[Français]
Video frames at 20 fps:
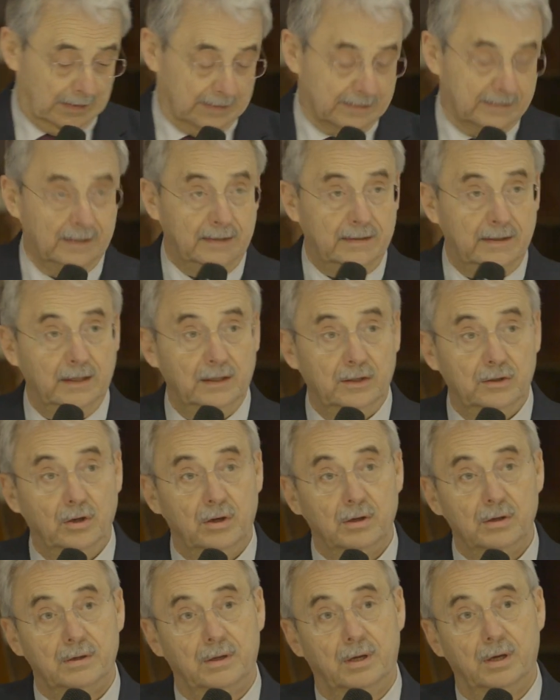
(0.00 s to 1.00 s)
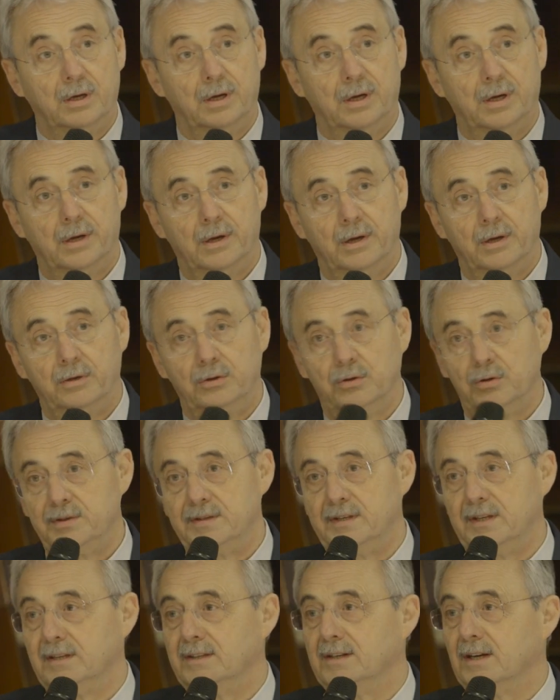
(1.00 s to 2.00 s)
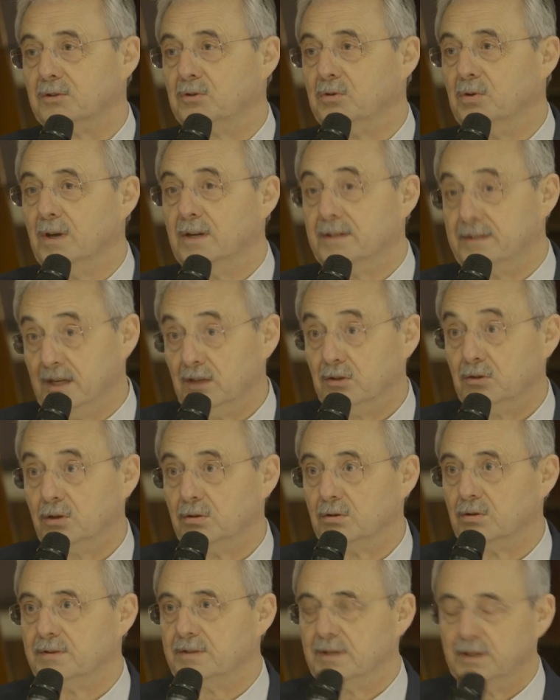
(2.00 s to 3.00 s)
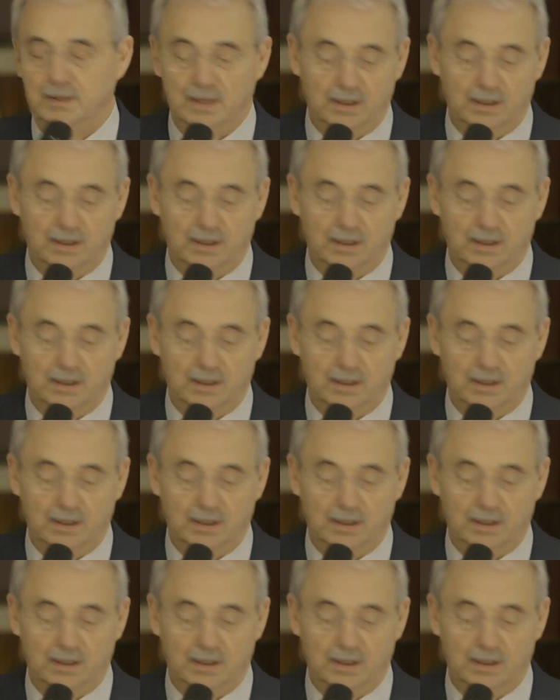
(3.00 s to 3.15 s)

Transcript: C'était donc un dossier d'actualité, c'est un dossier